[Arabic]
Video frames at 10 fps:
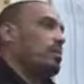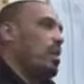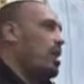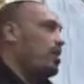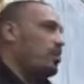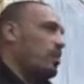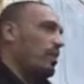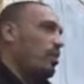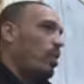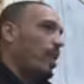هل أنت
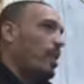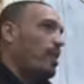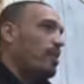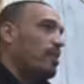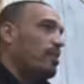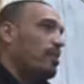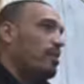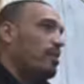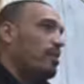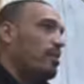استفدتوا حاجة؟
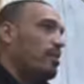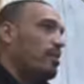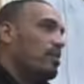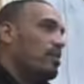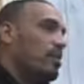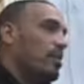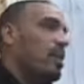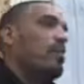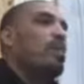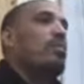
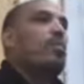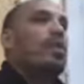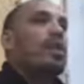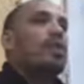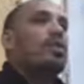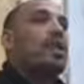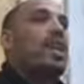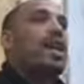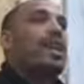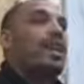إنما لما أقول لك
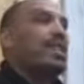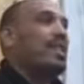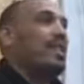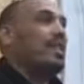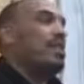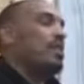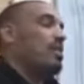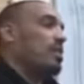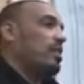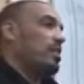جاء الذي
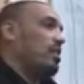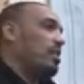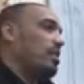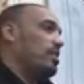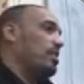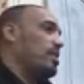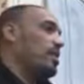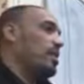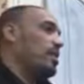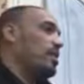آه،
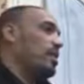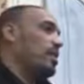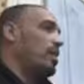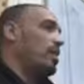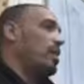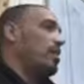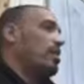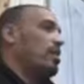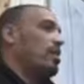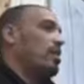مثلا إيه
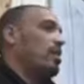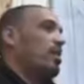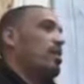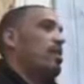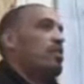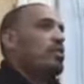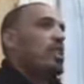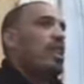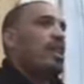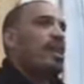آه،
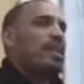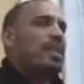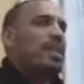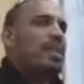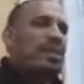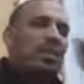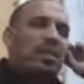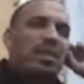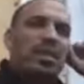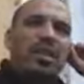جاء الذي
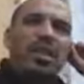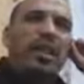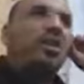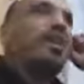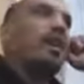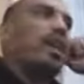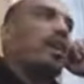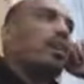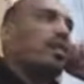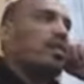آه، عندك
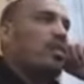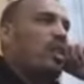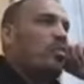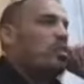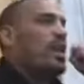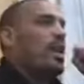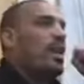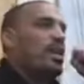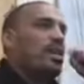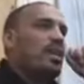أو جاء
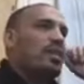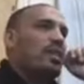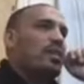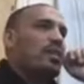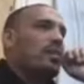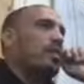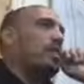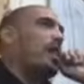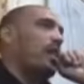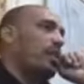الذي في
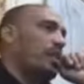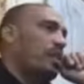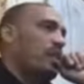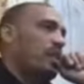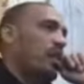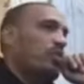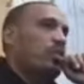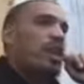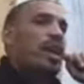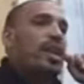الدار أو
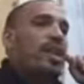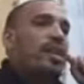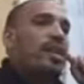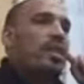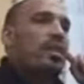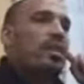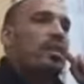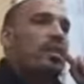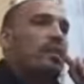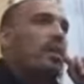جاء الذي
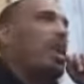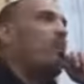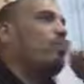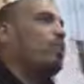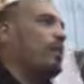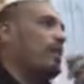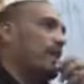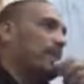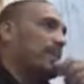معه الكتاب